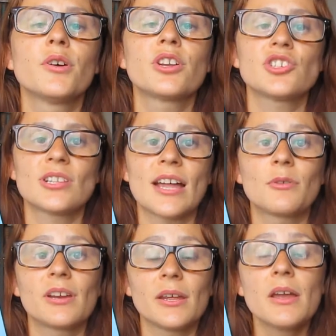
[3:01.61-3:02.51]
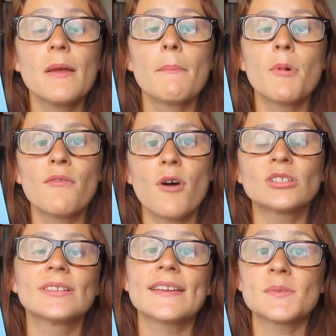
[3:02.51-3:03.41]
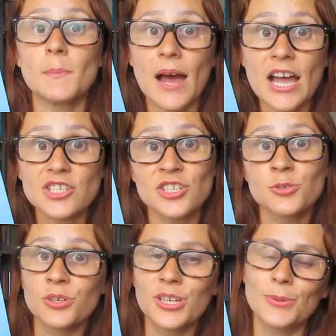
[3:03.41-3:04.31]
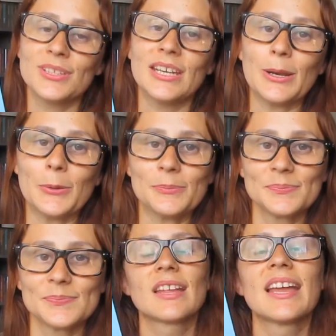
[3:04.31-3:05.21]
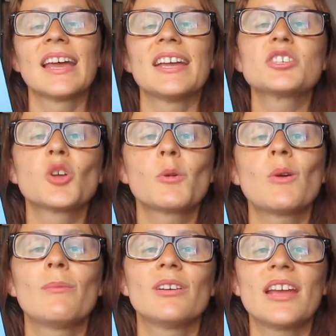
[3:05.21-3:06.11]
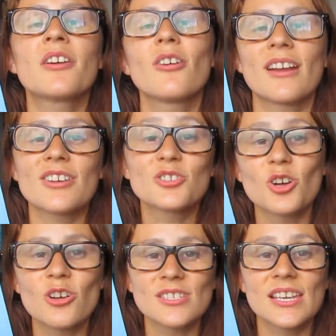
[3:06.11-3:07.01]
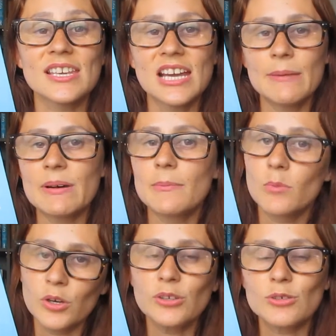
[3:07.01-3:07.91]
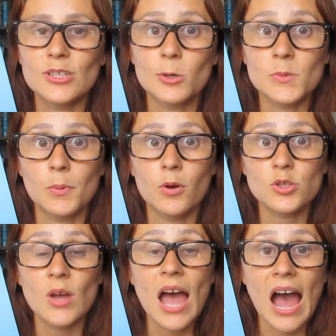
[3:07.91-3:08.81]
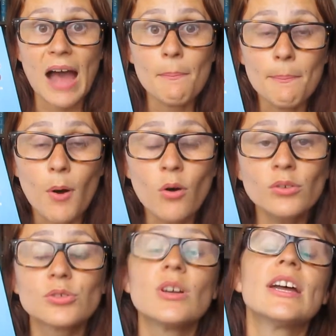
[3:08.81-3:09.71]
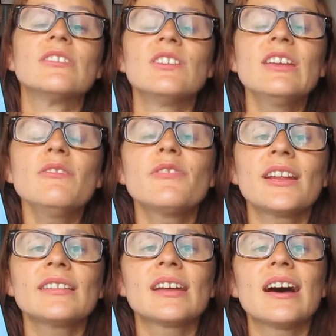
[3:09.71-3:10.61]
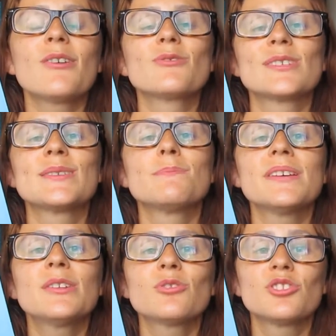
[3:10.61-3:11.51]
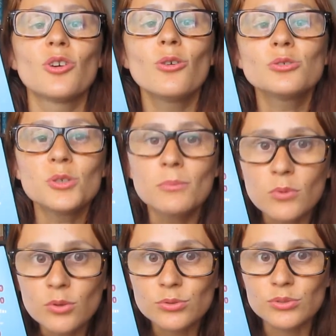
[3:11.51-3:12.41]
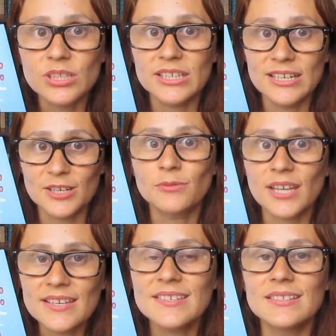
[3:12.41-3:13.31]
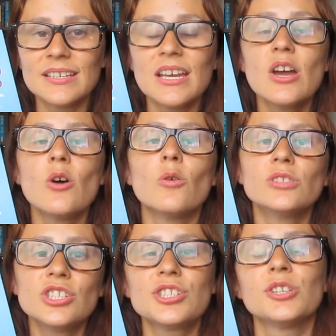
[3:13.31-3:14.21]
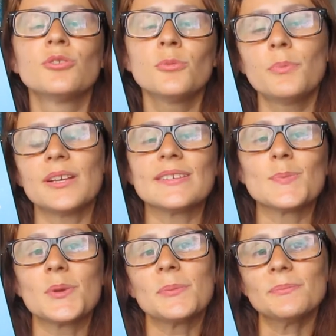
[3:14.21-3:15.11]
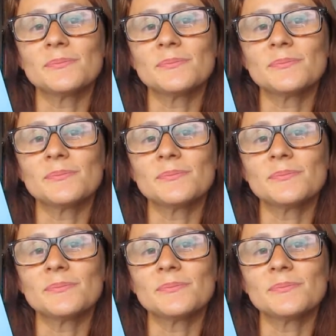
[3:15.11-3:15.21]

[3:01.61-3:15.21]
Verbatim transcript: originado ali por volta das margens do rio Nilo. É sobre uma mulher corajosa e que ama muito seu esposo a ponto de enfrentar os espíritos de outro mundo que queriam decidir o destino do príncipe.